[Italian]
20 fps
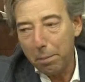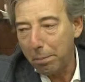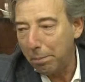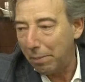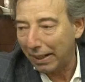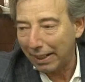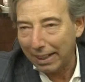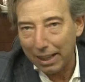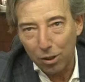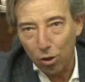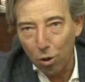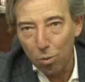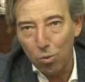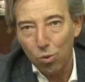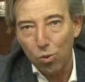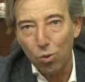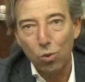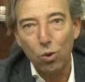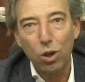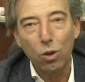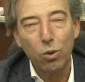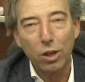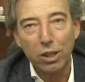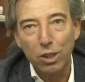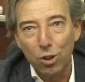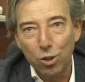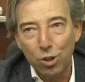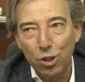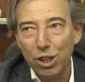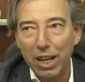perché comunque
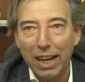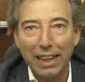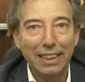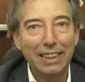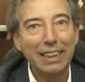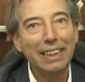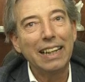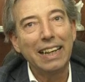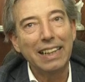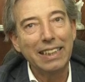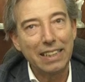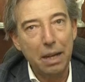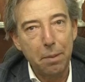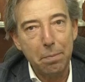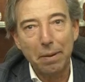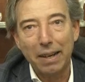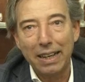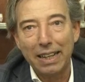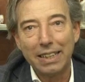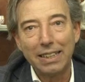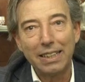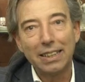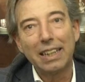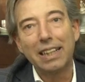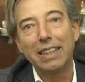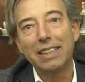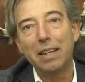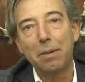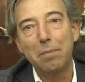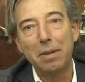quegli oggetti te li sei presi,
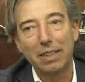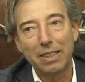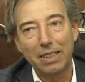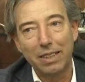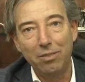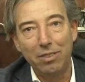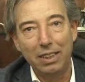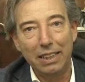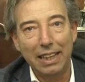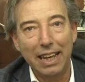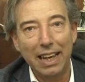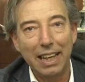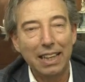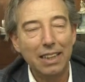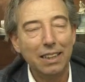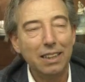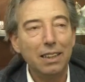te li sei messi via,